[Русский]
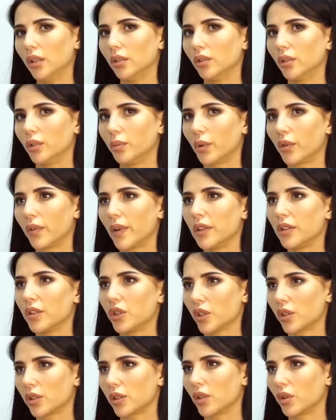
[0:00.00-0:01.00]
Но буквально
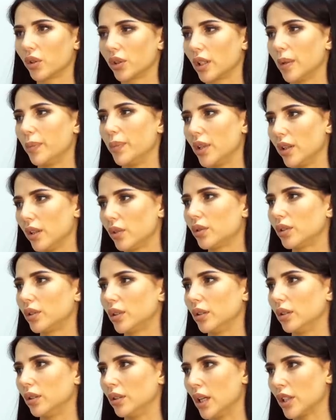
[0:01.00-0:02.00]
через короткий
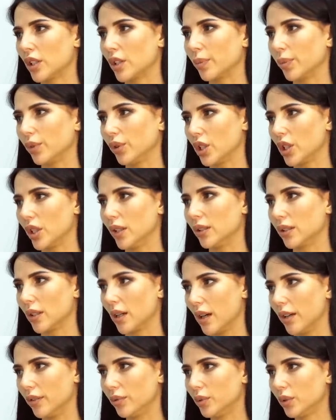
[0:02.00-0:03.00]
период Даша получает
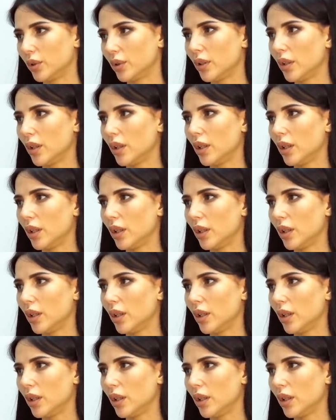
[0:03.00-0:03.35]
травму.